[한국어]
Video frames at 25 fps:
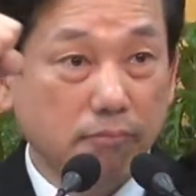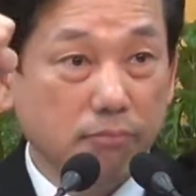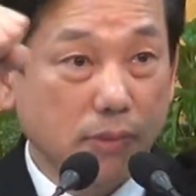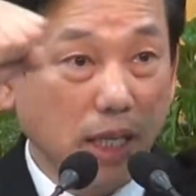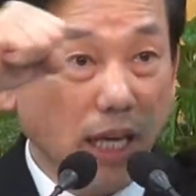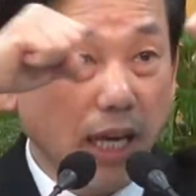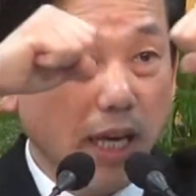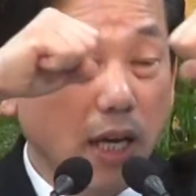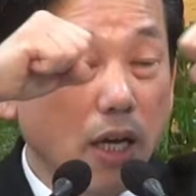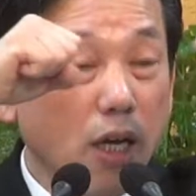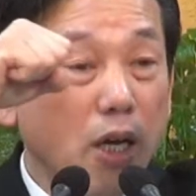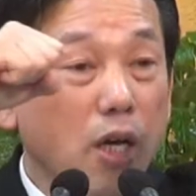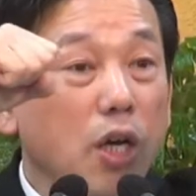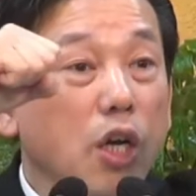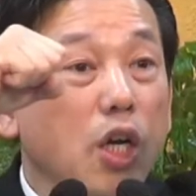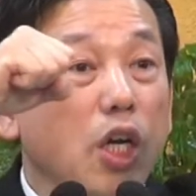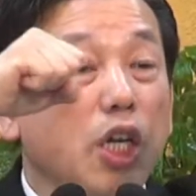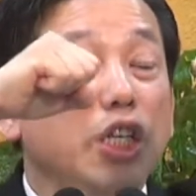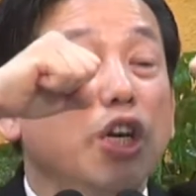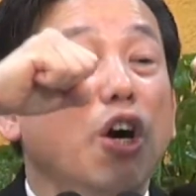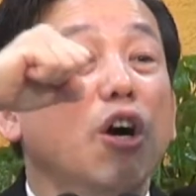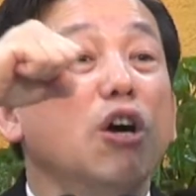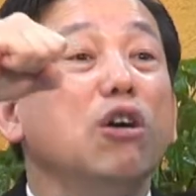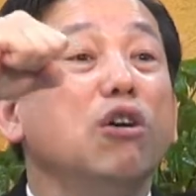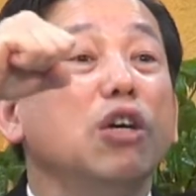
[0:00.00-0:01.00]
예.
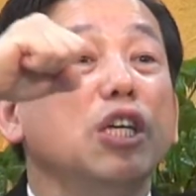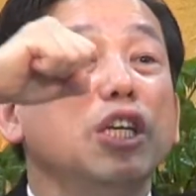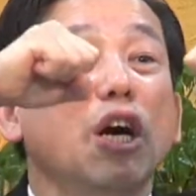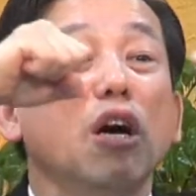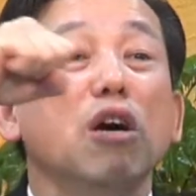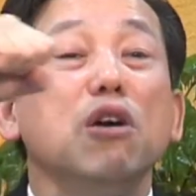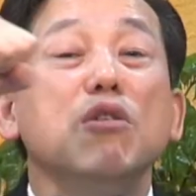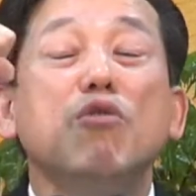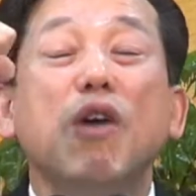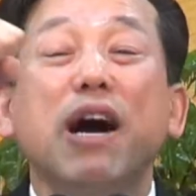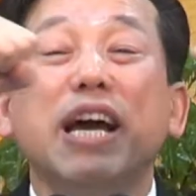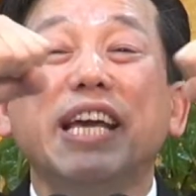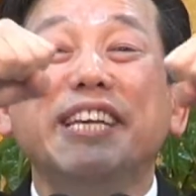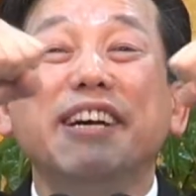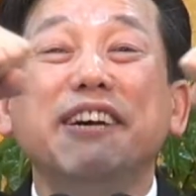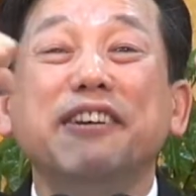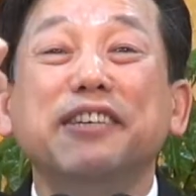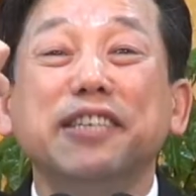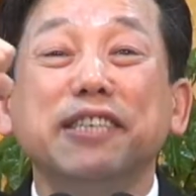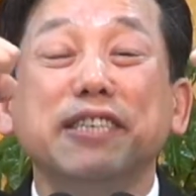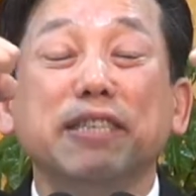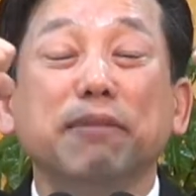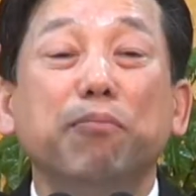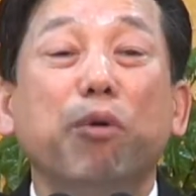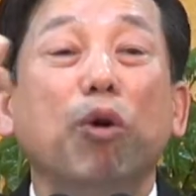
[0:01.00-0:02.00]
영, 영과
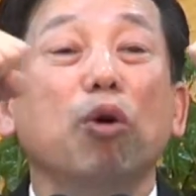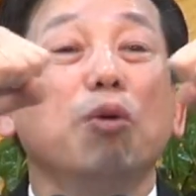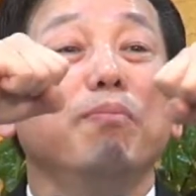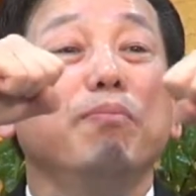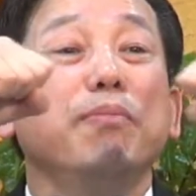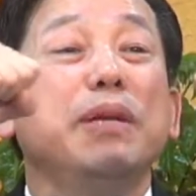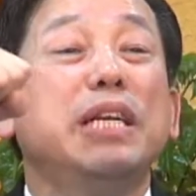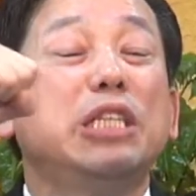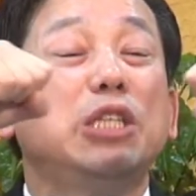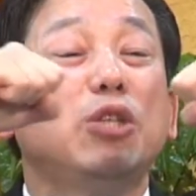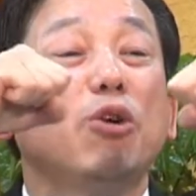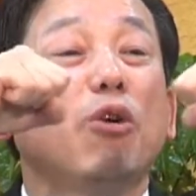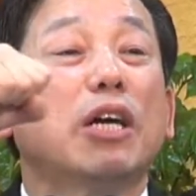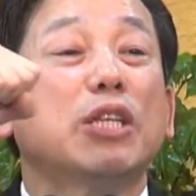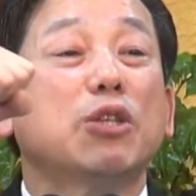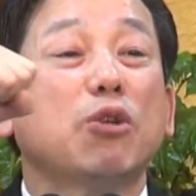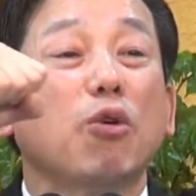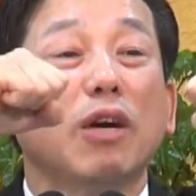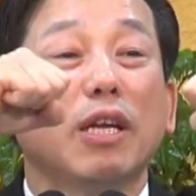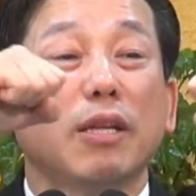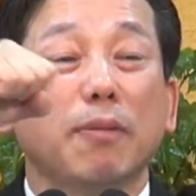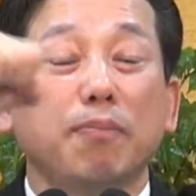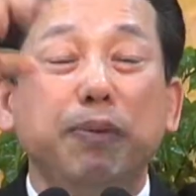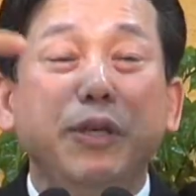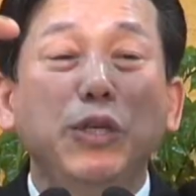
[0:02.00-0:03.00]
영은 밀도가
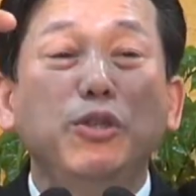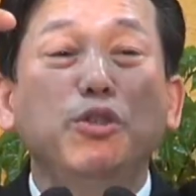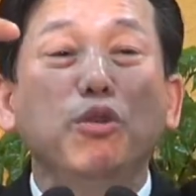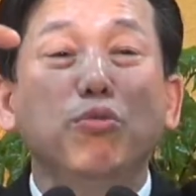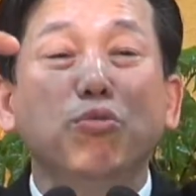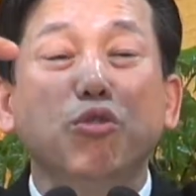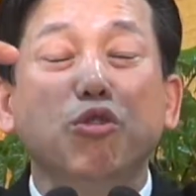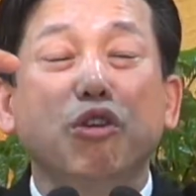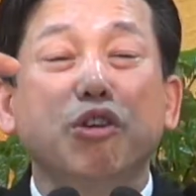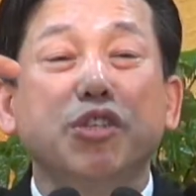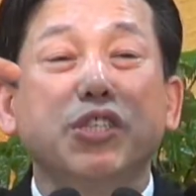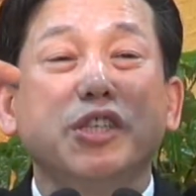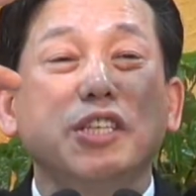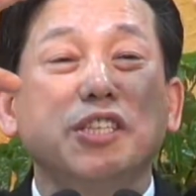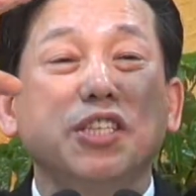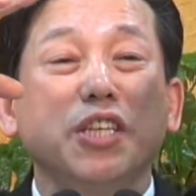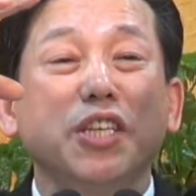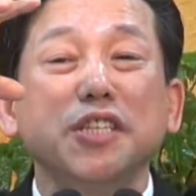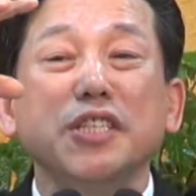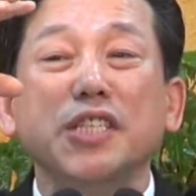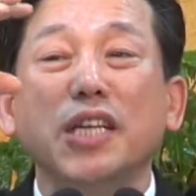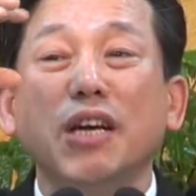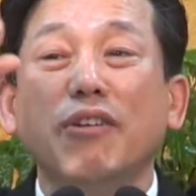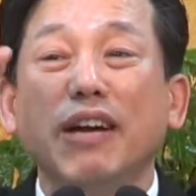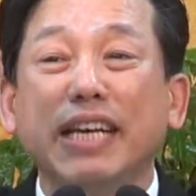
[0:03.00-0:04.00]
똑같아요. 피조물로서
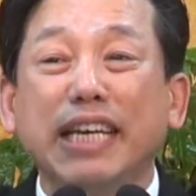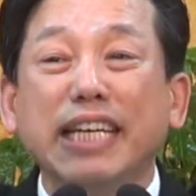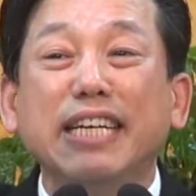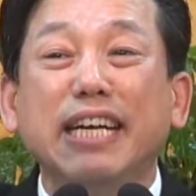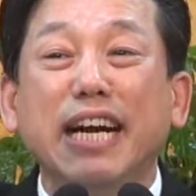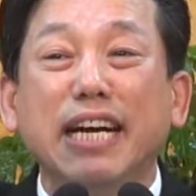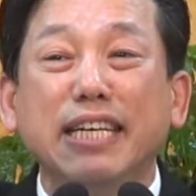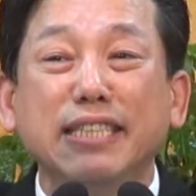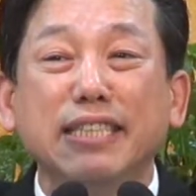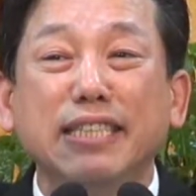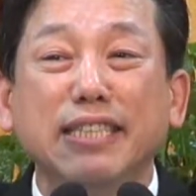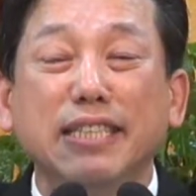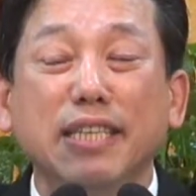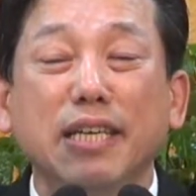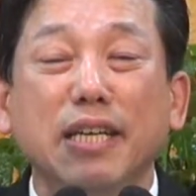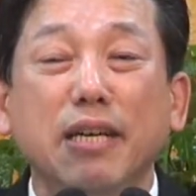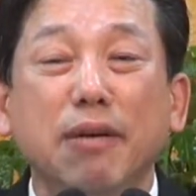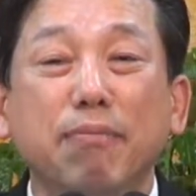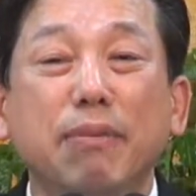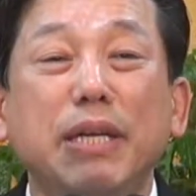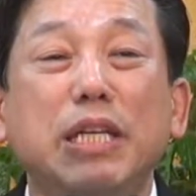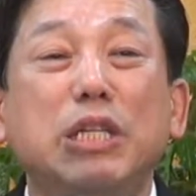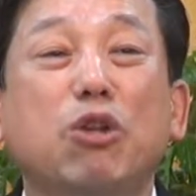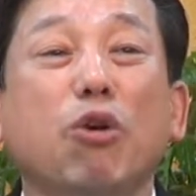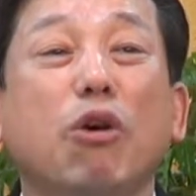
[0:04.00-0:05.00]
천사와 인간은
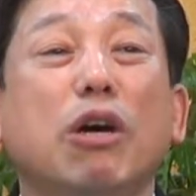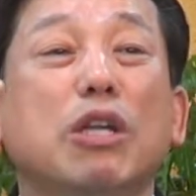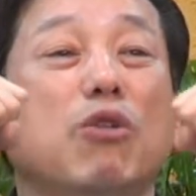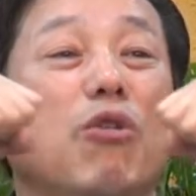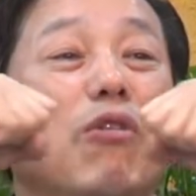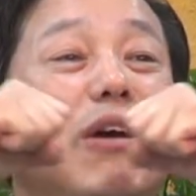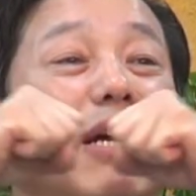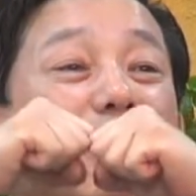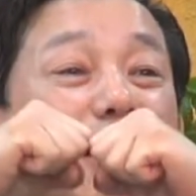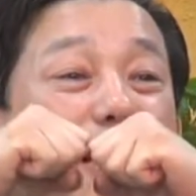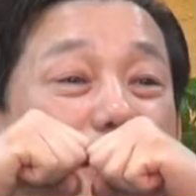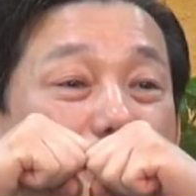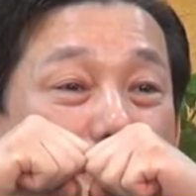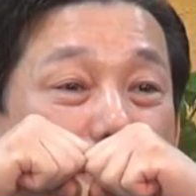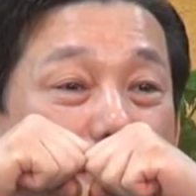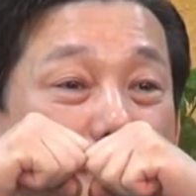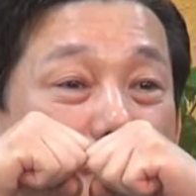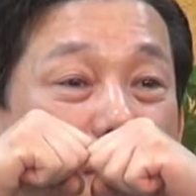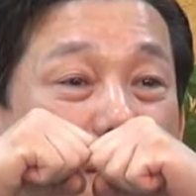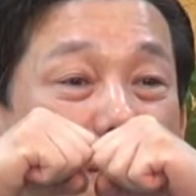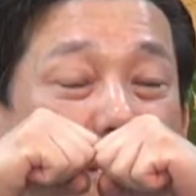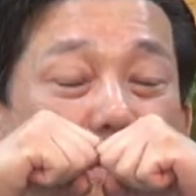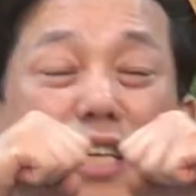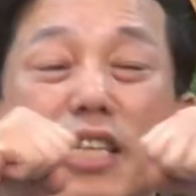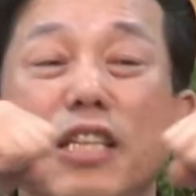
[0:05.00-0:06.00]
밀도가 똑같아요.
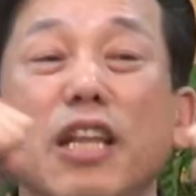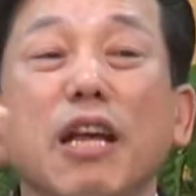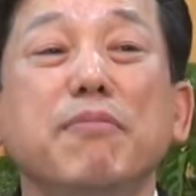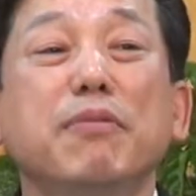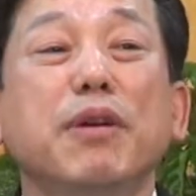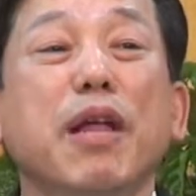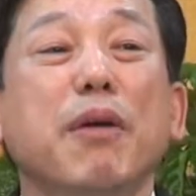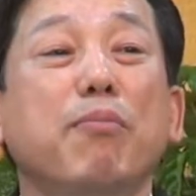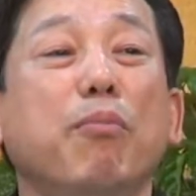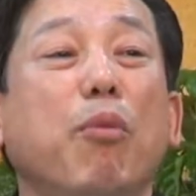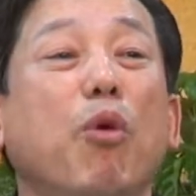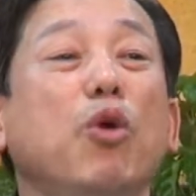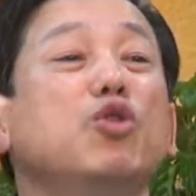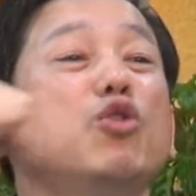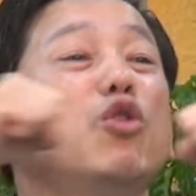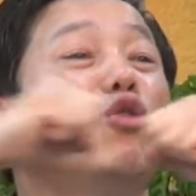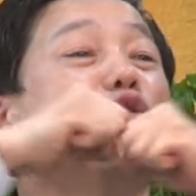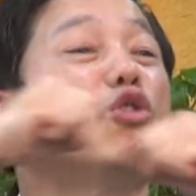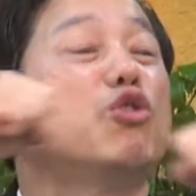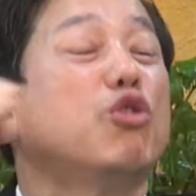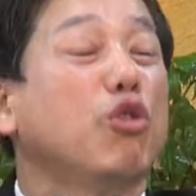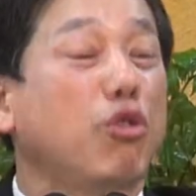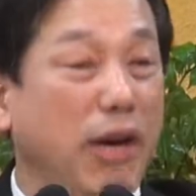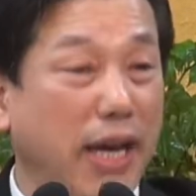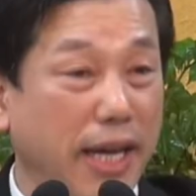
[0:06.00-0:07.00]
그렇기 때문에 못
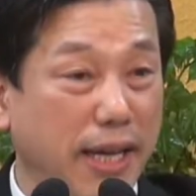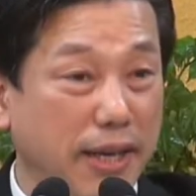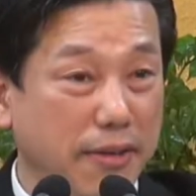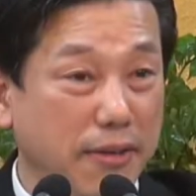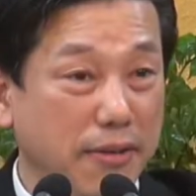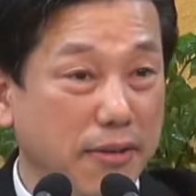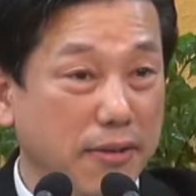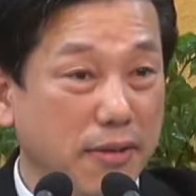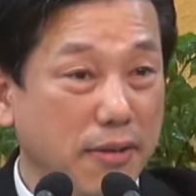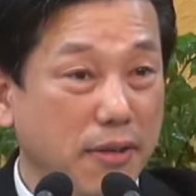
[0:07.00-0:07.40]
뚫고 들어와요.